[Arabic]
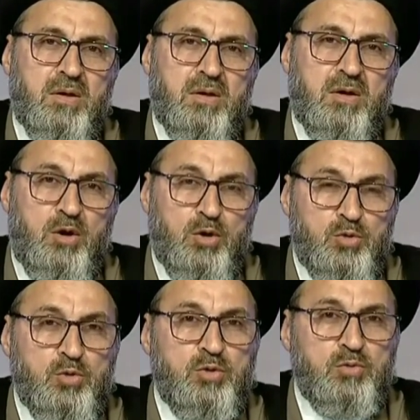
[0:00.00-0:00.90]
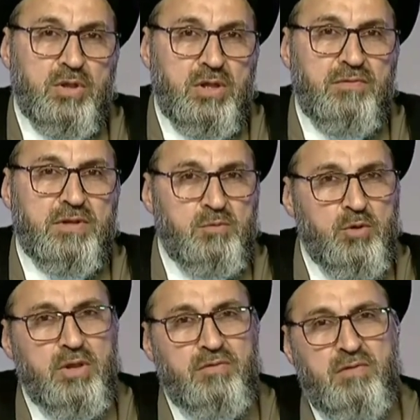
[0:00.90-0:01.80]
حدود وظيفة
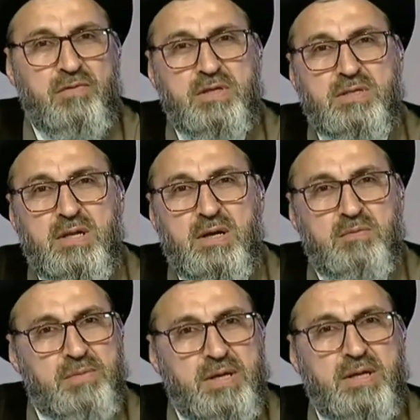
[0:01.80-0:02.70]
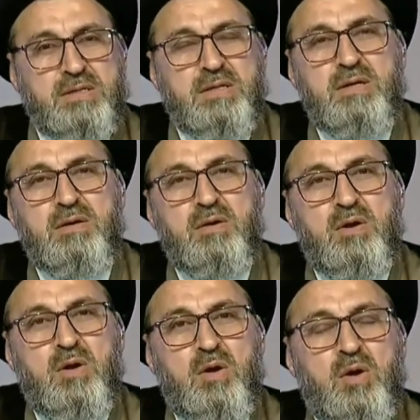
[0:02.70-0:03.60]
الموظفين في الإسلام بينت
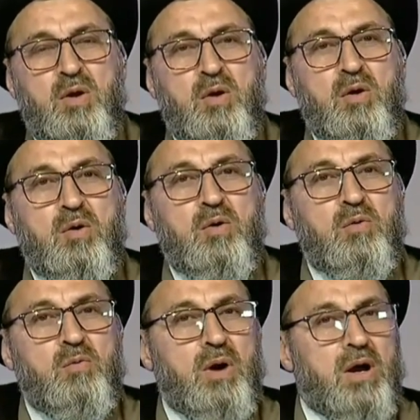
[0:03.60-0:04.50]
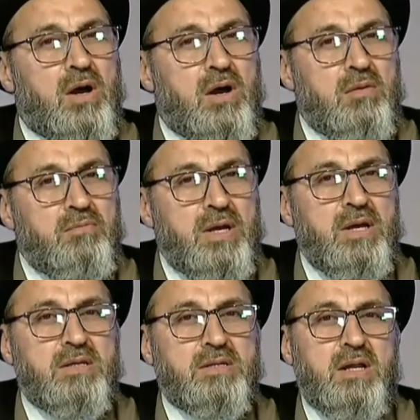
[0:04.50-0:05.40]

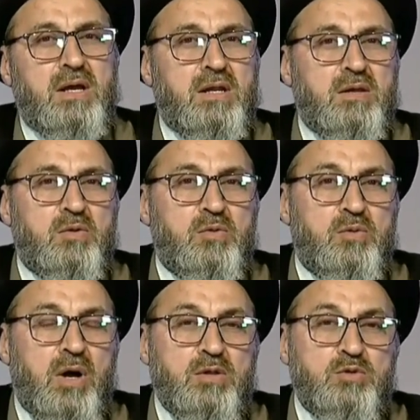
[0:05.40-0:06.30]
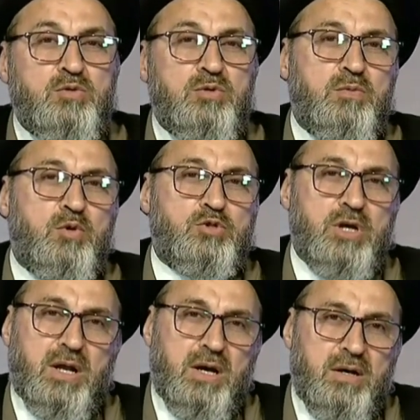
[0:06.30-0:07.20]
وبينت على أنه أنتم
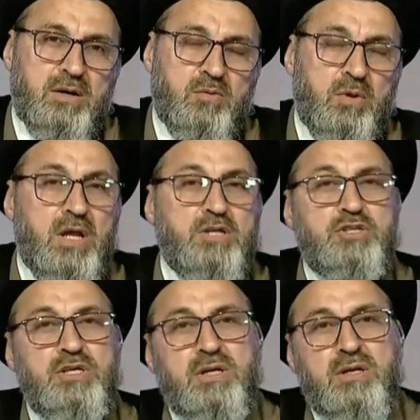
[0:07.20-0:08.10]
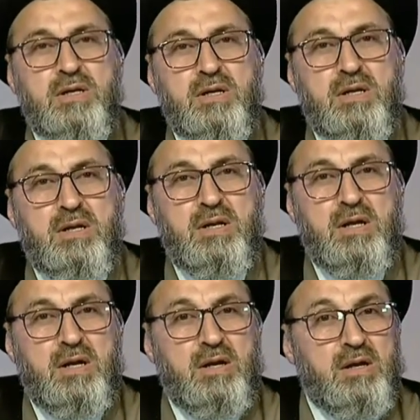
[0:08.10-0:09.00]
أجراء والأجير
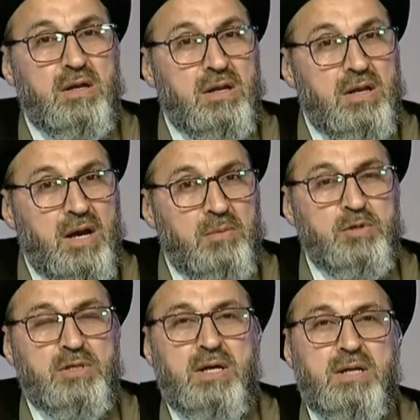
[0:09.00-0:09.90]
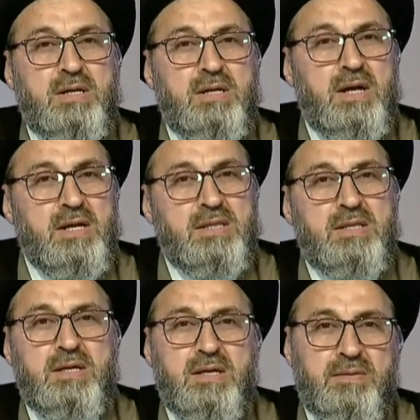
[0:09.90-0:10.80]
لابد أن
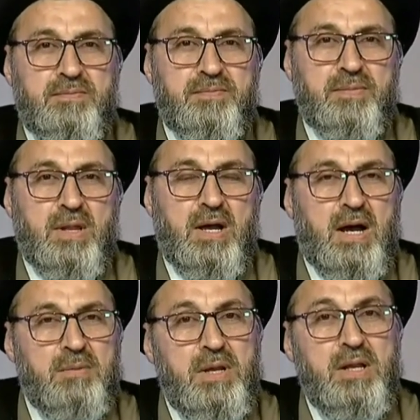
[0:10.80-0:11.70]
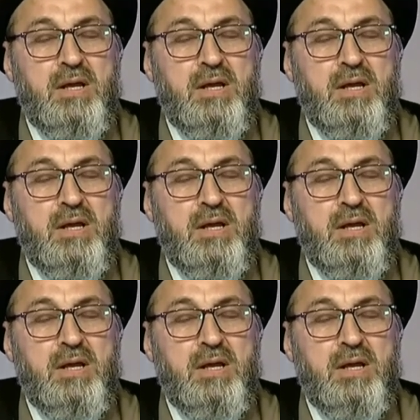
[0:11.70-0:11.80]
يؤدي عمله